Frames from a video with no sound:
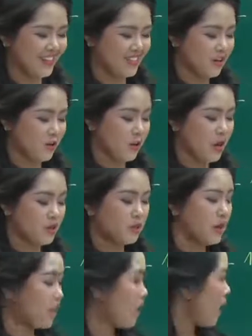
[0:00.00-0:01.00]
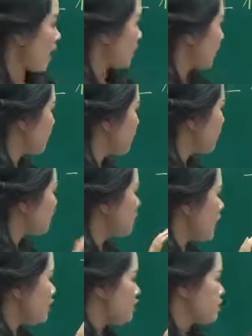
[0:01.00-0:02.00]
Rồi, chúng ta đã hoàn thành bước thứ
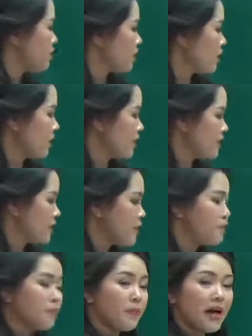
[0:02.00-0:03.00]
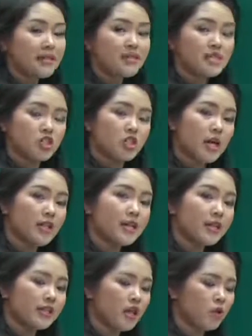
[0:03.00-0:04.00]
nhất, đó là skim the passage and
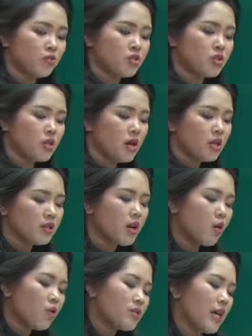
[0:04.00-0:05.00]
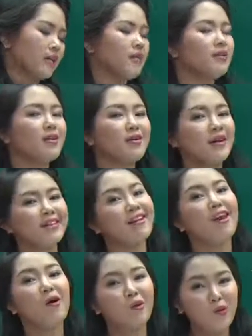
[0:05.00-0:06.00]
take notes. Thực ra cô giải thích thì các bạn thấy
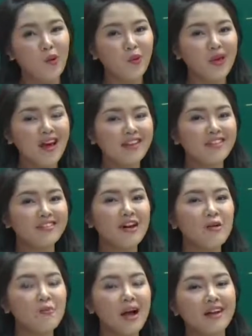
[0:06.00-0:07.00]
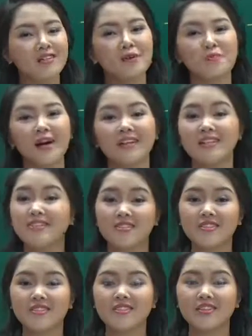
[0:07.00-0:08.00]
lâu thôi, nhưng nếu mà trong bài thi thực
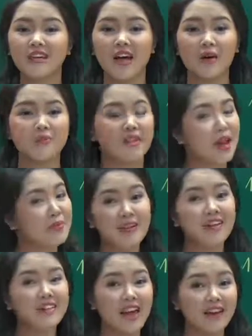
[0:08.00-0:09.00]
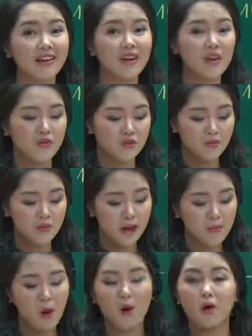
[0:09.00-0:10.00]
sự thì các em sẽ làm rất là nhanh vì chúng ta đã
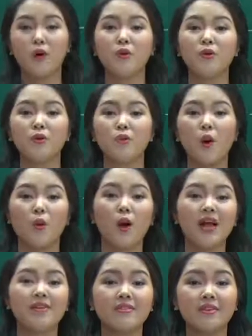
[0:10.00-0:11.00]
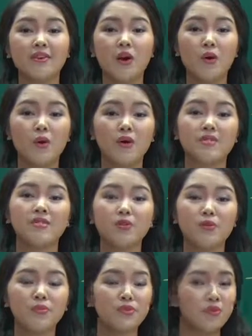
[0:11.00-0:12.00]
bỏ câu bỏ qua những cái câu ở giữa
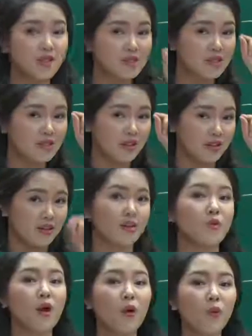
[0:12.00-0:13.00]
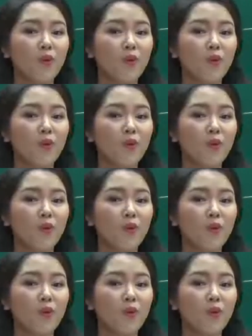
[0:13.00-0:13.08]
rồi, chúng ta chỉ để ý đến câu đầu,